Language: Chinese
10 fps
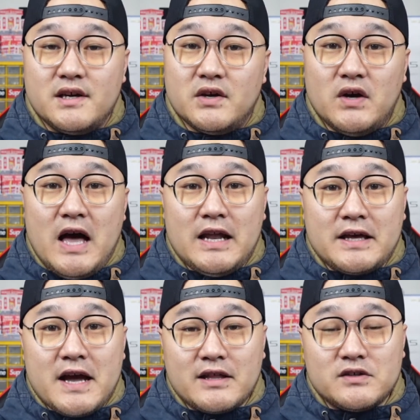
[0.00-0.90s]
呃，阿兰
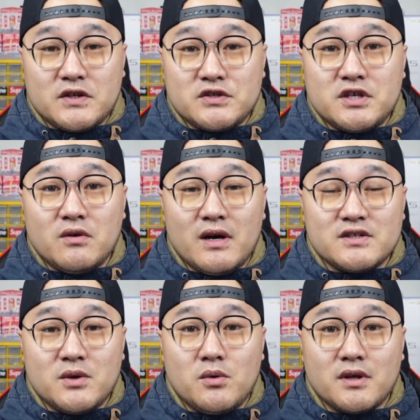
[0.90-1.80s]
看到这个情况
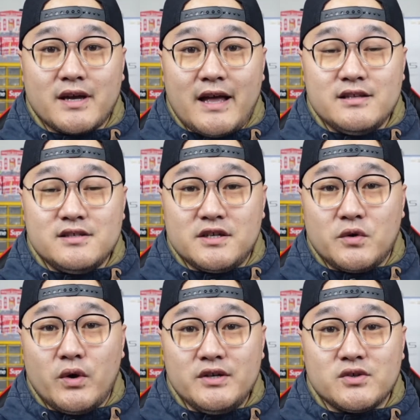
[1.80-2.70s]
之后呢，赶紧
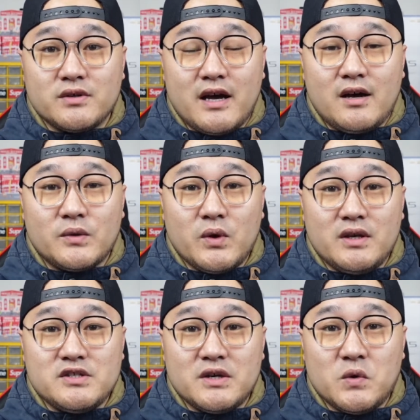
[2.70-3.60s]
挥手要队
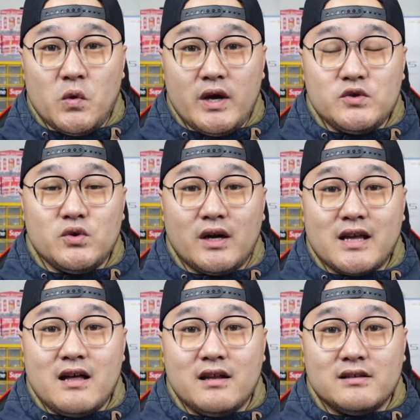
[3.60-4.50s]
医先回去啊。
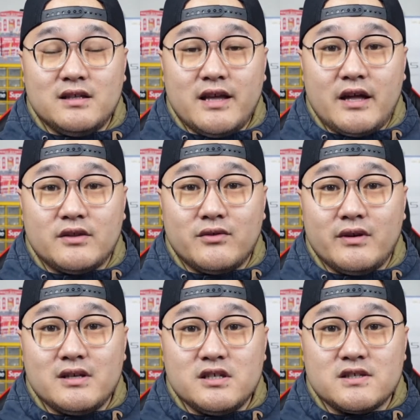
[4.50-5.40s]
当然了，一旦队
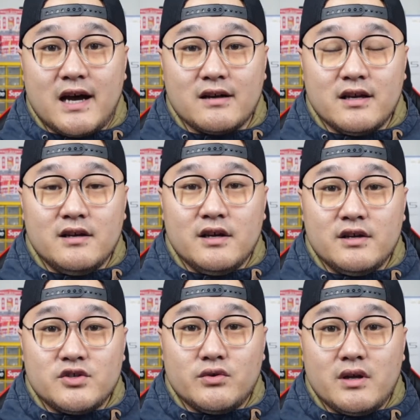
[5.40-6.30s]
医进场呢，
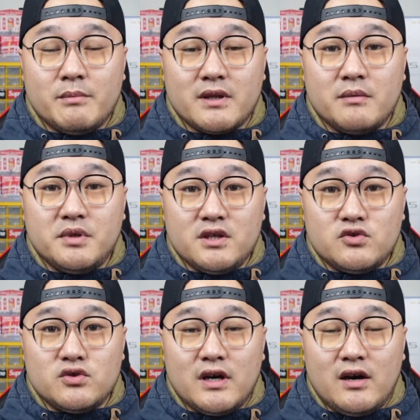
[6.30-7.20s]
球员们呢必
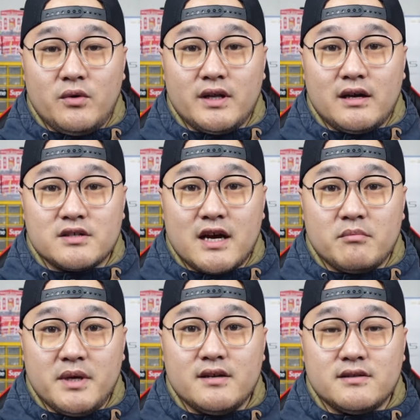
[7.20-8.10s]
须要回到
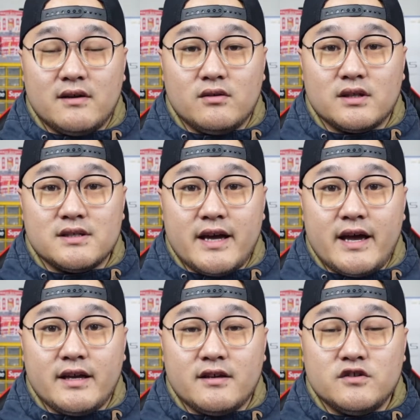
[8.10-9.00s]
场边，然后呢
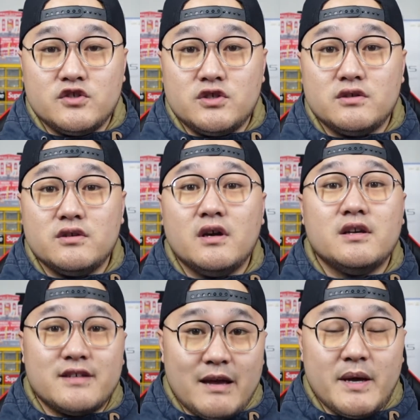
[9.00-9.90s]
再根据
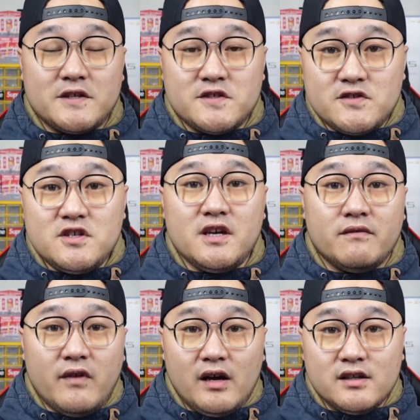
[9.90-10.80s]
裁判示意，
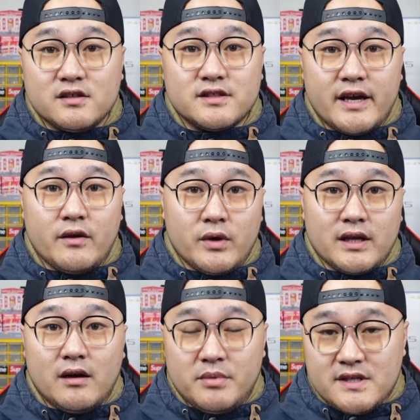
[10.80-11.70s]
方可再回
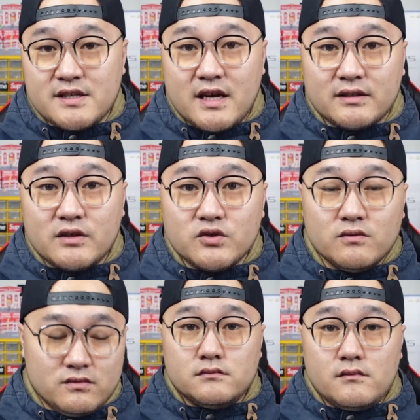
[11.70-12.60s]
比赛场当
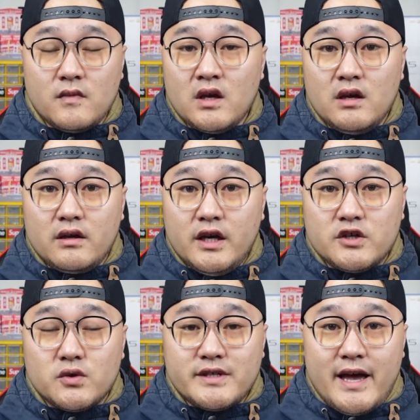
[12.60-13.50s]
中。可以
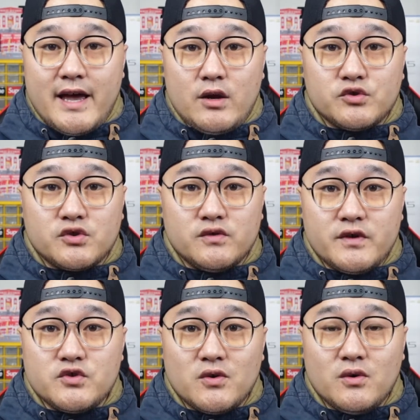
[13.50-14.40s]
说，在六十
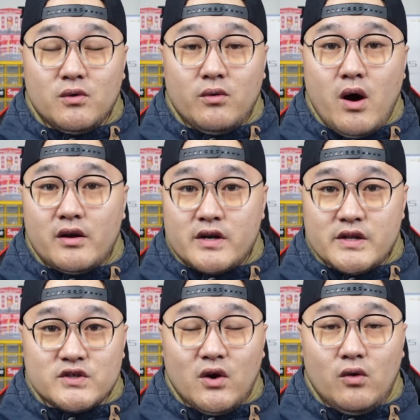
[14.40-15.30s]
分钟换了
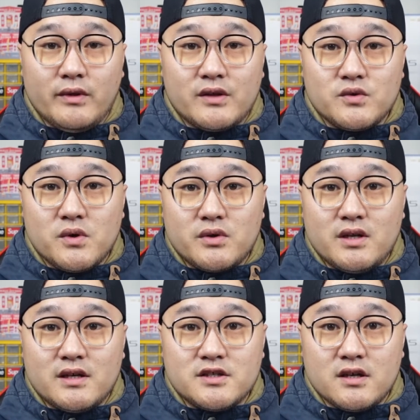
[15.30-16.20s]
人之后呢，中国
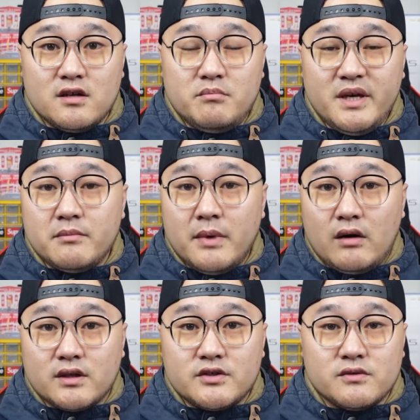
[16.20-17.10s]
队的整个面
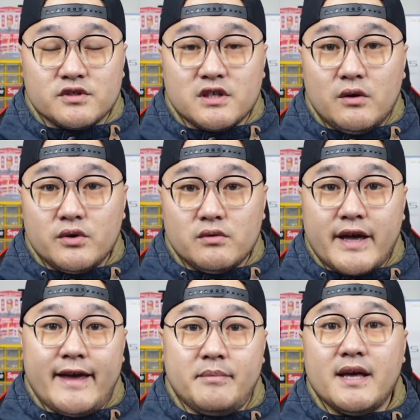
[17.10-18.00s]
貌呢就稍有
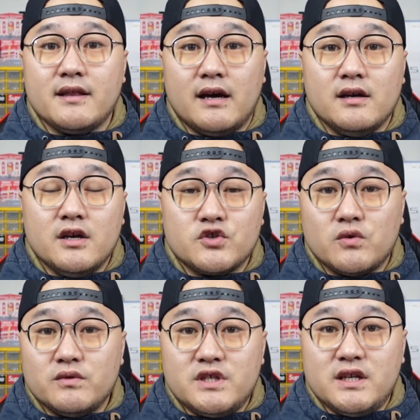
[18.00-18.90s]
改变了，
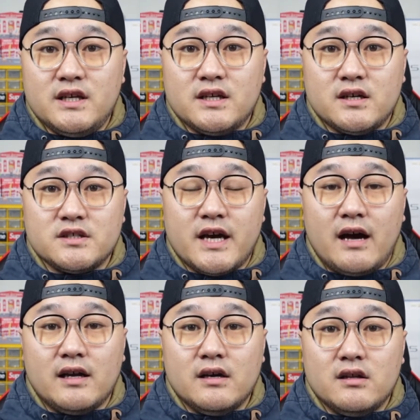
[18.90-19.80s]
冲击力更
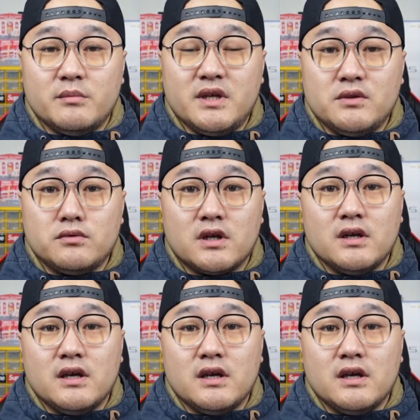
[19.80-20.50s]
强了。那么一度呢